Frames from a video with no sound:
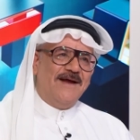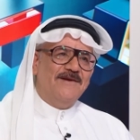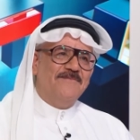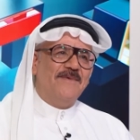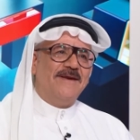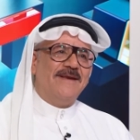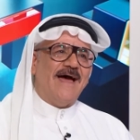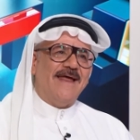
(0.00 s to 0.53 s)

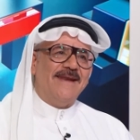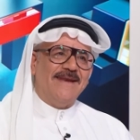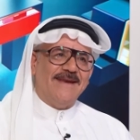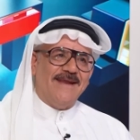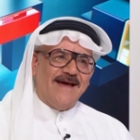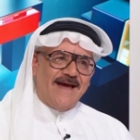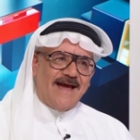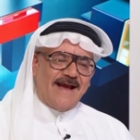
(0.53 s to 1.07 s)
علما أن
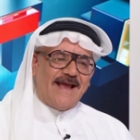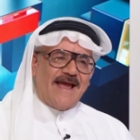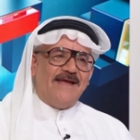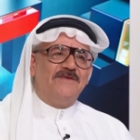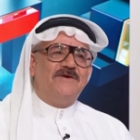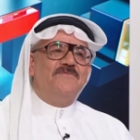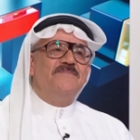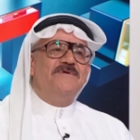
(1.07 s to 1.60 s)

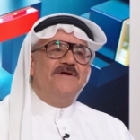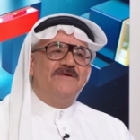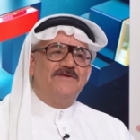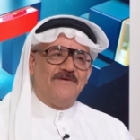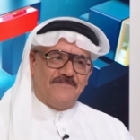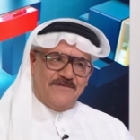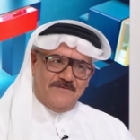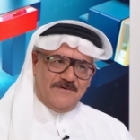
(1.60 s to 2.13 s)
أكاديمية
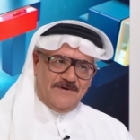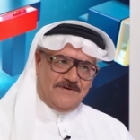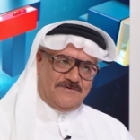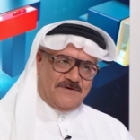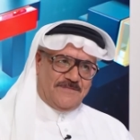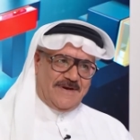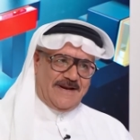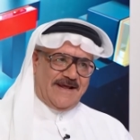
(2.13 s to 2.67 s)
الفنون
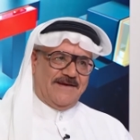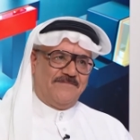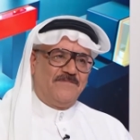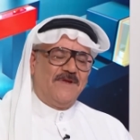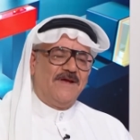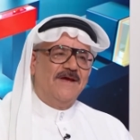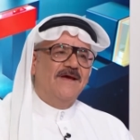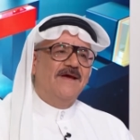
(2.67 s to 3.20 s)
الجميلة إيه؟